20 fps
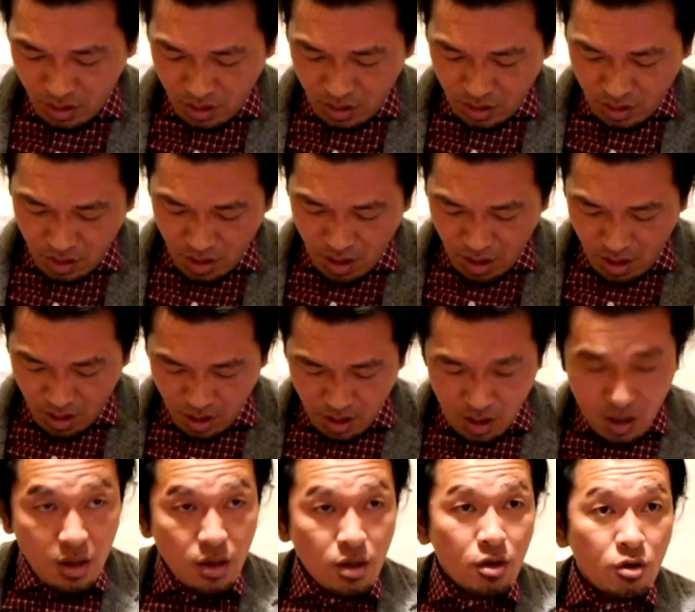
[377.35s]
で
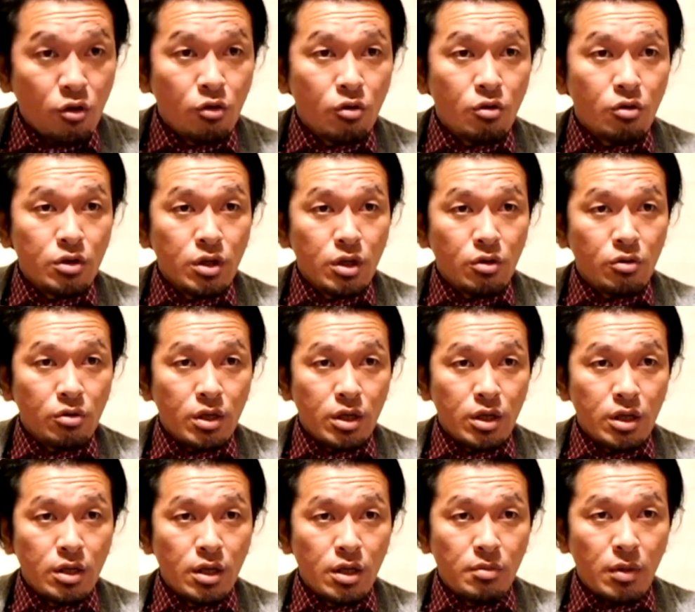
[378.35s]
ここにこれ入
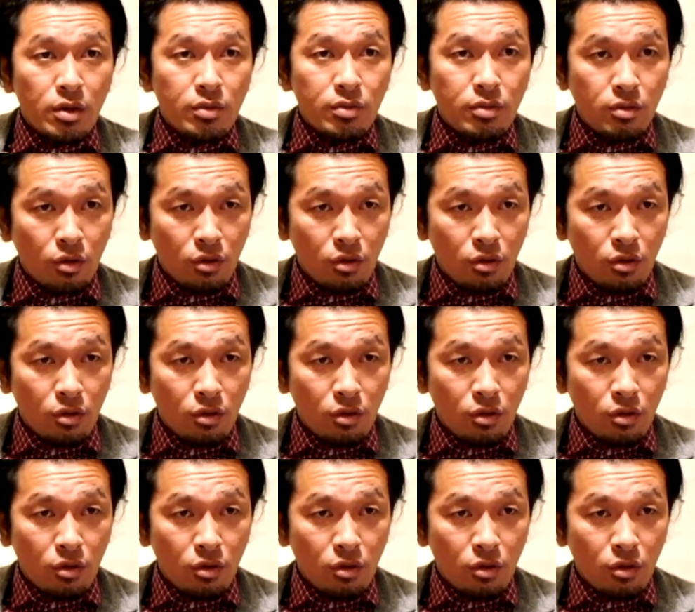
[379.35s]
れますと